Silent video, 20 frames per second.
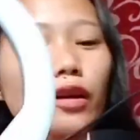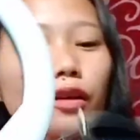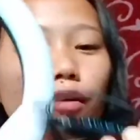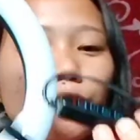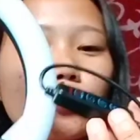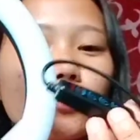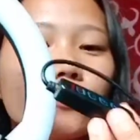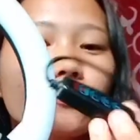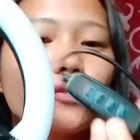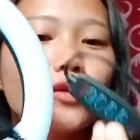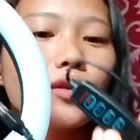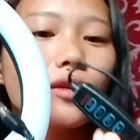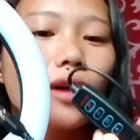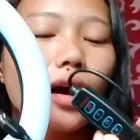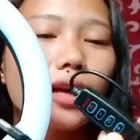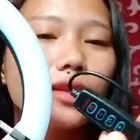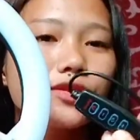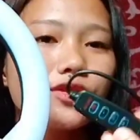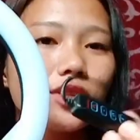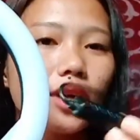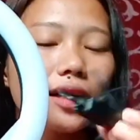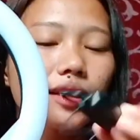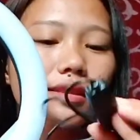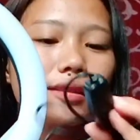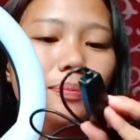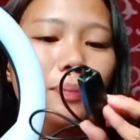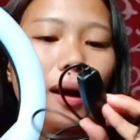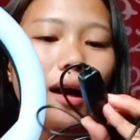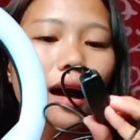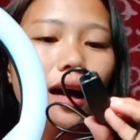yung, yung adjust,
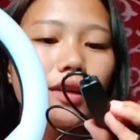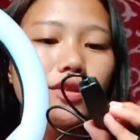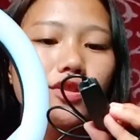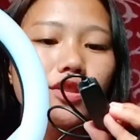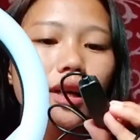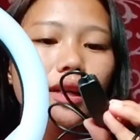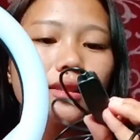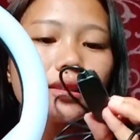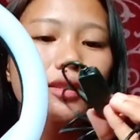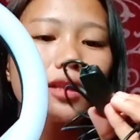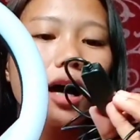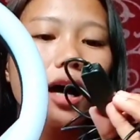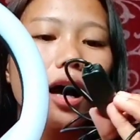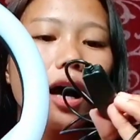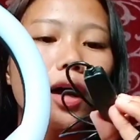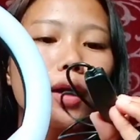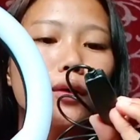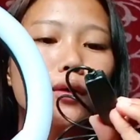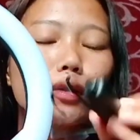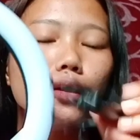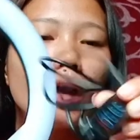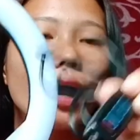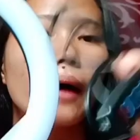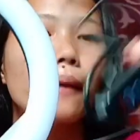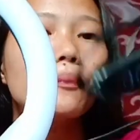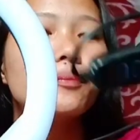pang-adjust ng ano niya,